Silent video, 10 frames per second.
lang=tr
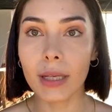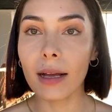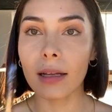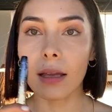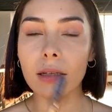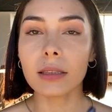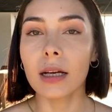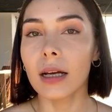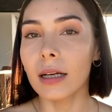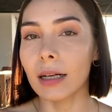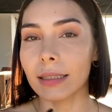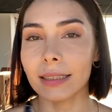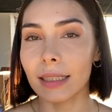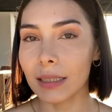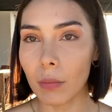Ne kadar
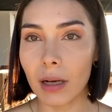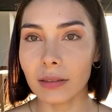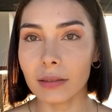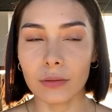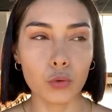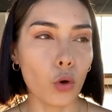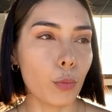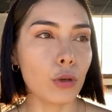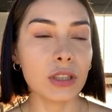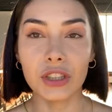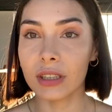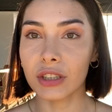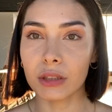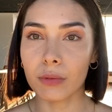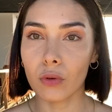hani yarı mat, çok böyle ışıl
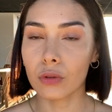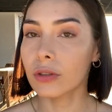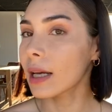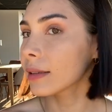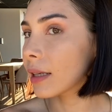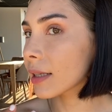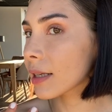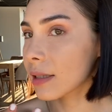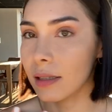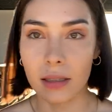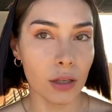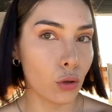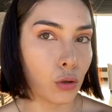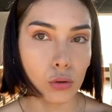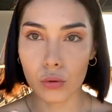ışıl bir fondöten değil kesinlikle
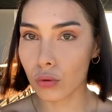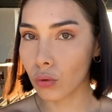görüyorsunuz.